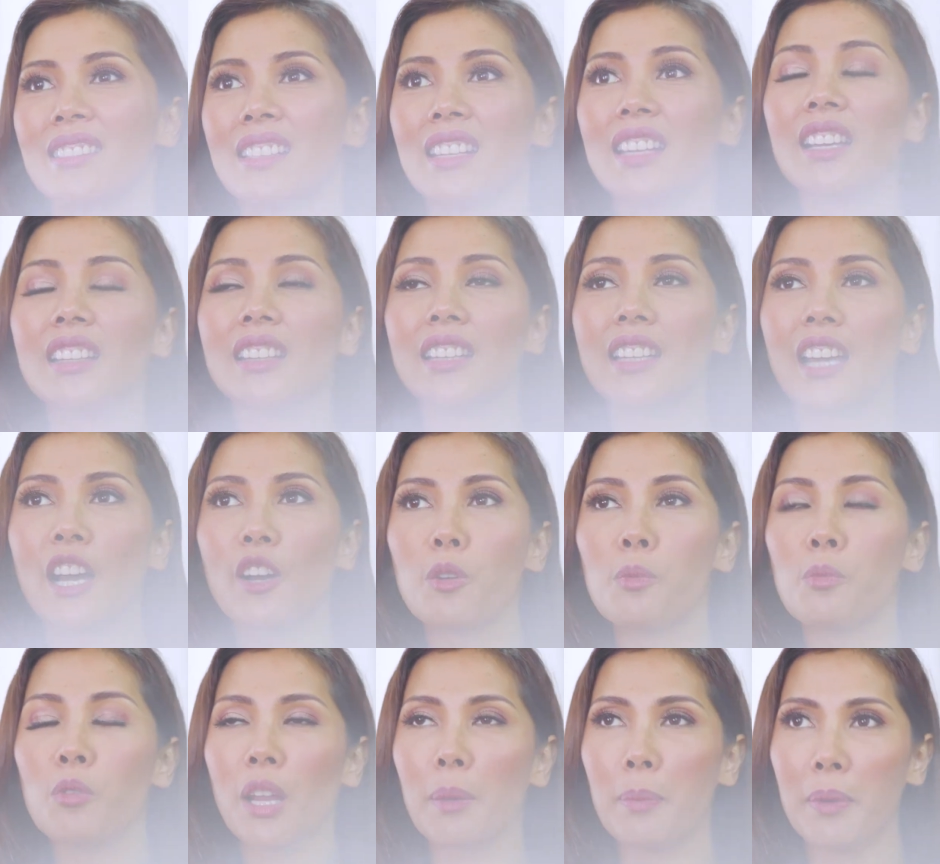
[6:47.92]
Jadi ketika
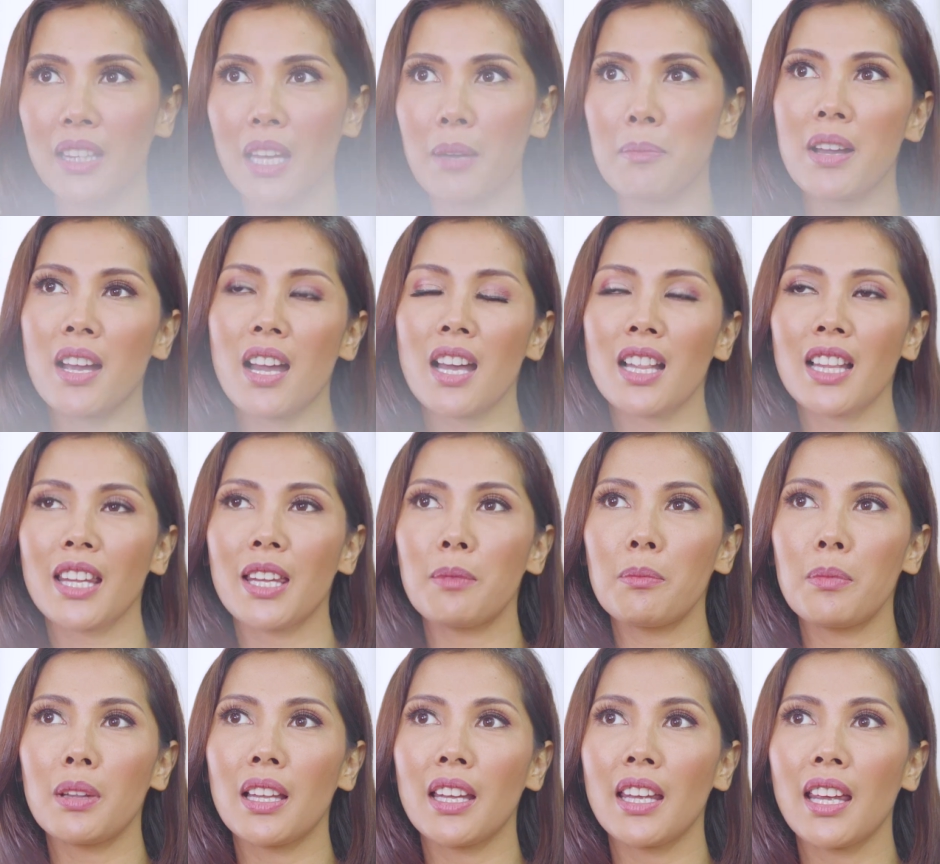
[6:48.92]
aku mulai pertama
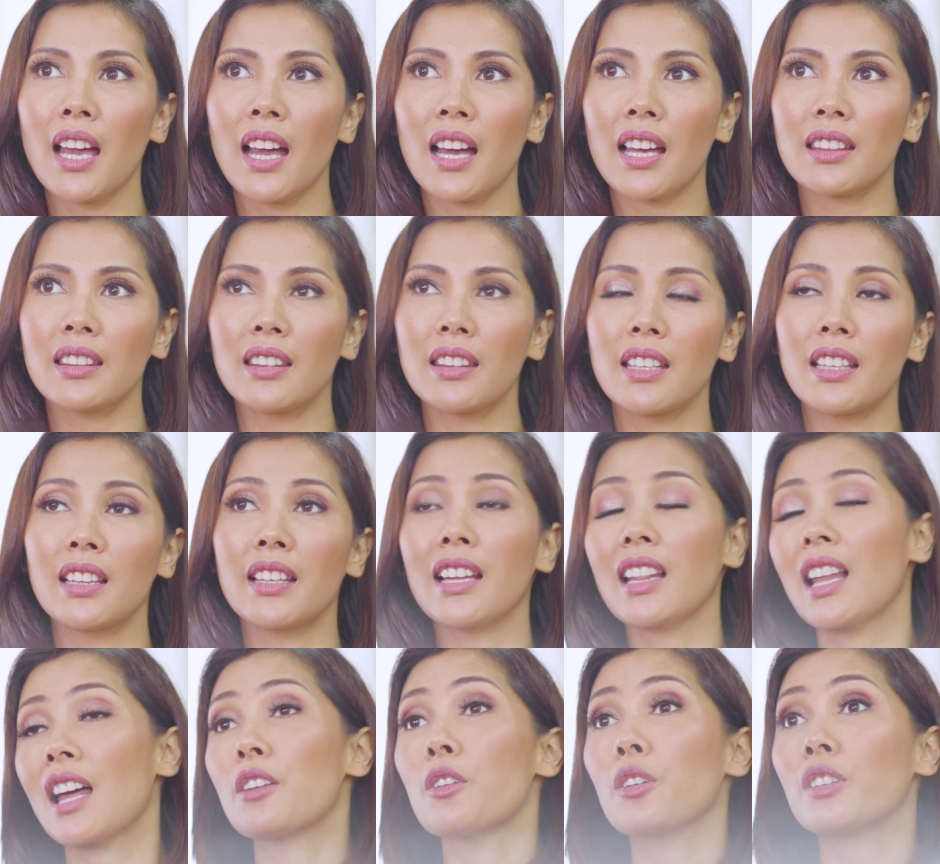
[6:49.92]
kali melihat di
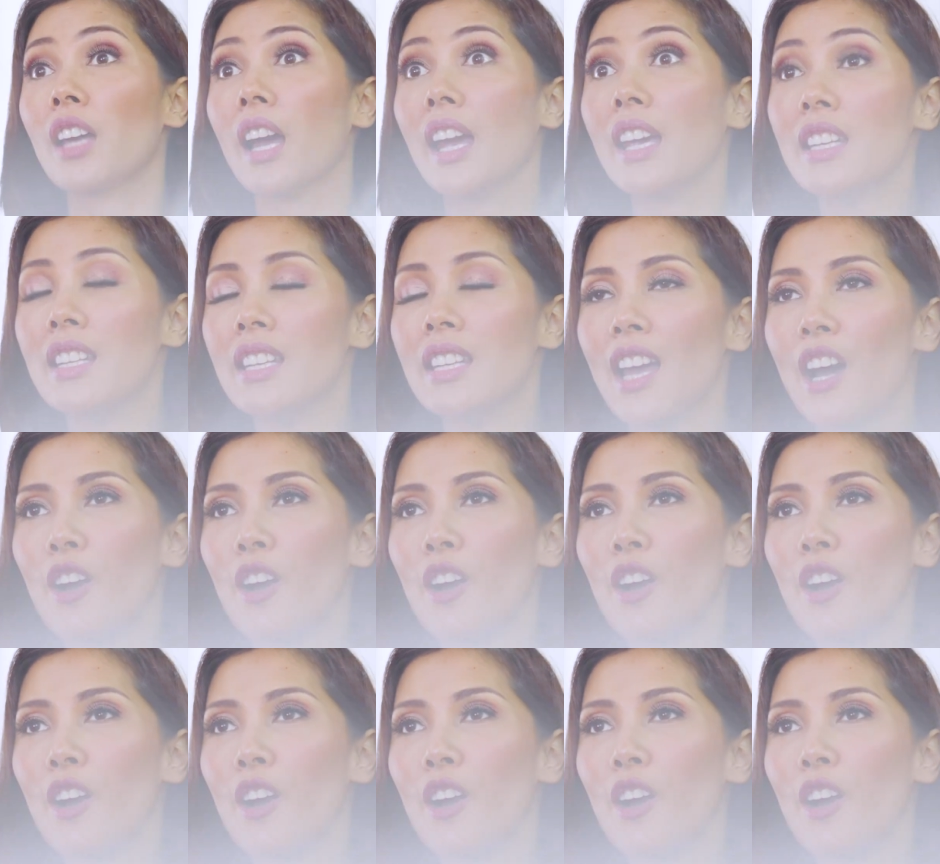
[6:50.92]
lila.id,